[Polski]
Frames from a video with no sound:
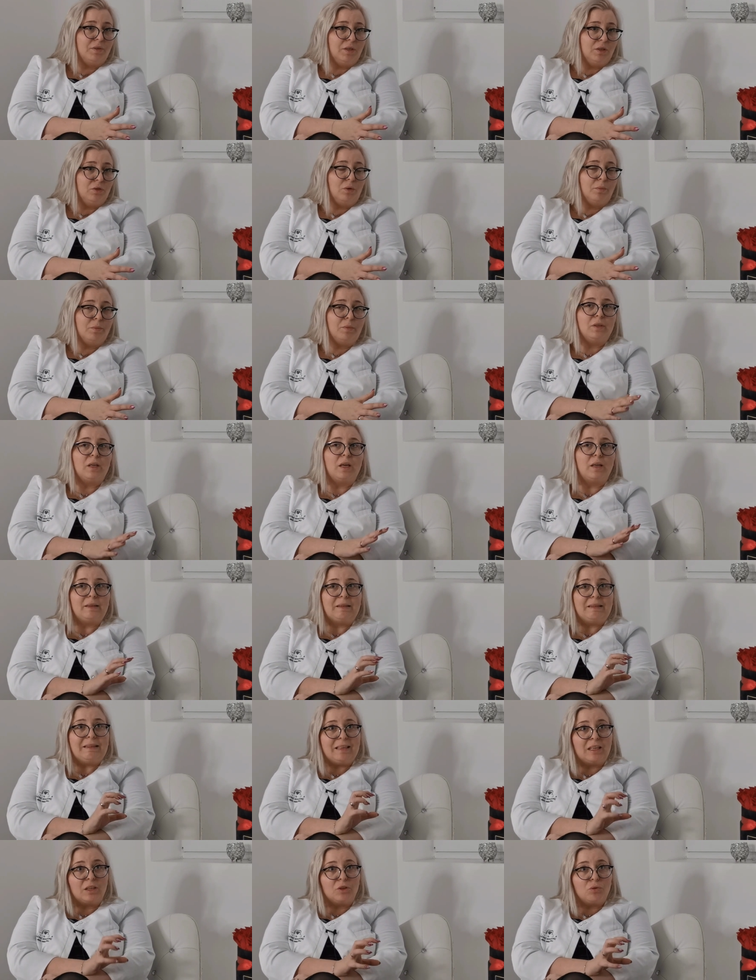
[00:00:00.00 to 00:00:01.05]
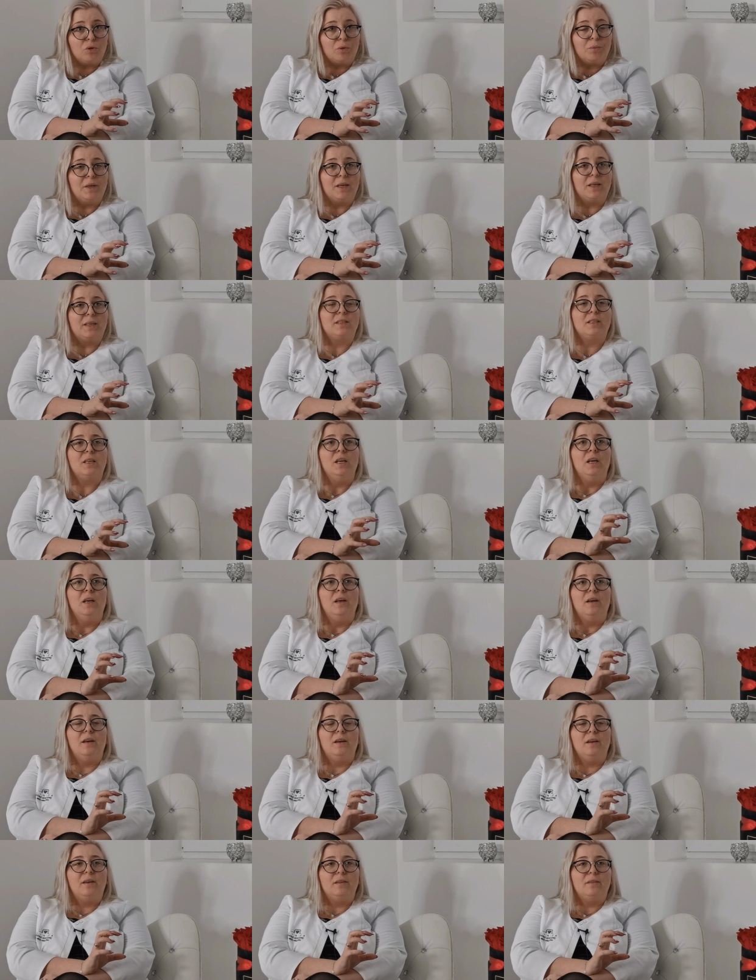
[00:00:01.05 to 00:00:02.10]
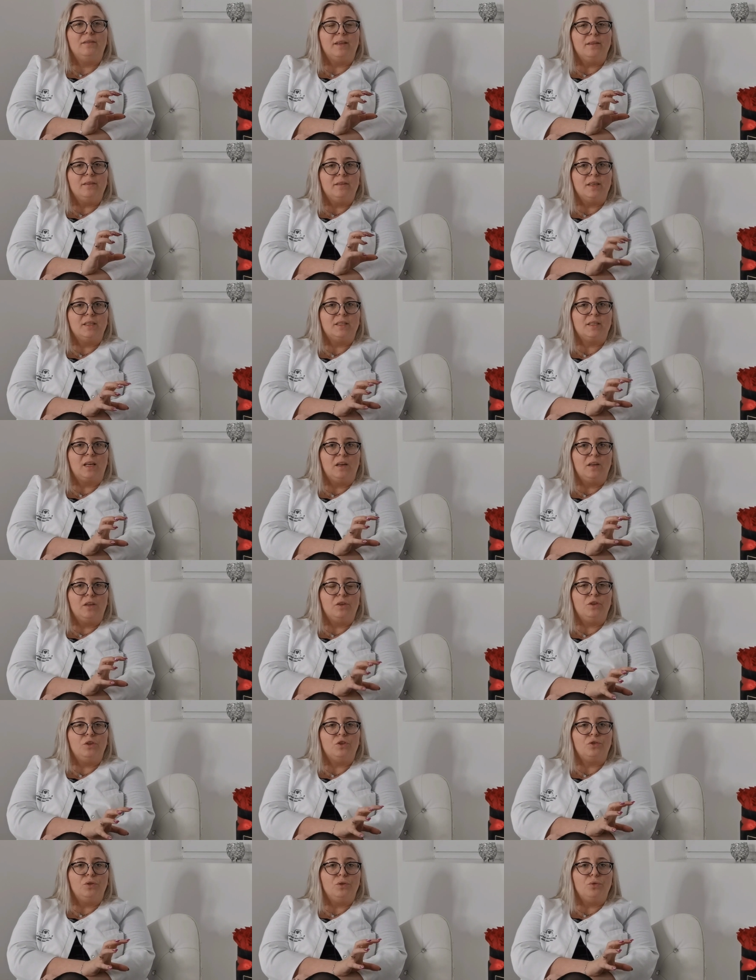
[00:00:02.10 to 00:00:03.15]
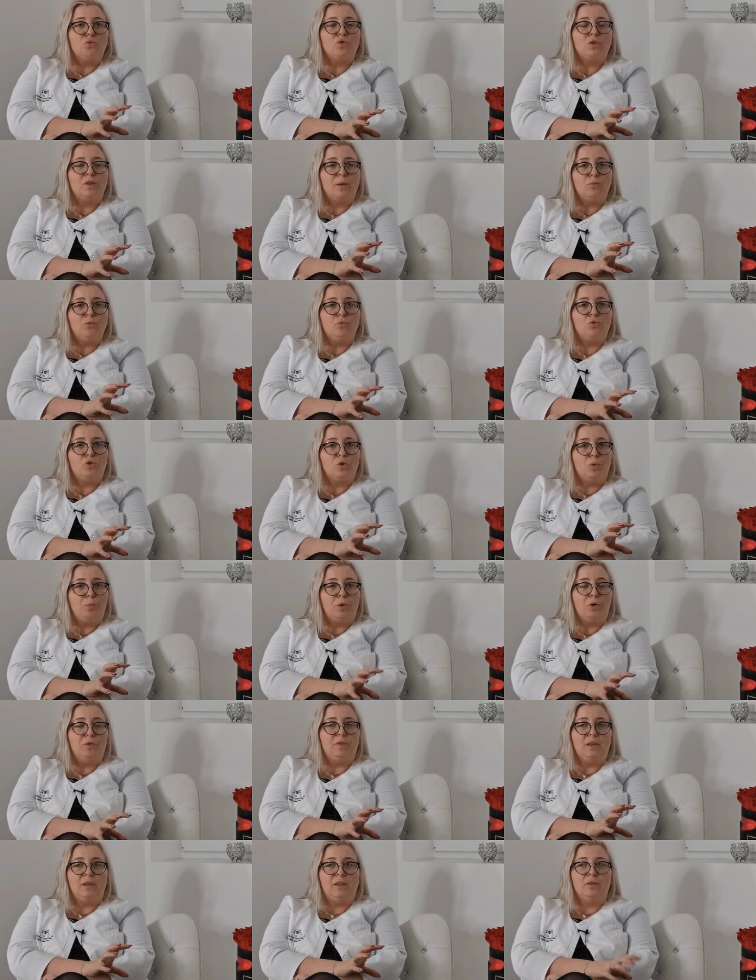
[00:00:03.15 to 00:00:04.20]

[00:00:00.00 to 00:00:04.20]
Wiadomo, natomiast ten test alergiczny już nam dużo powie,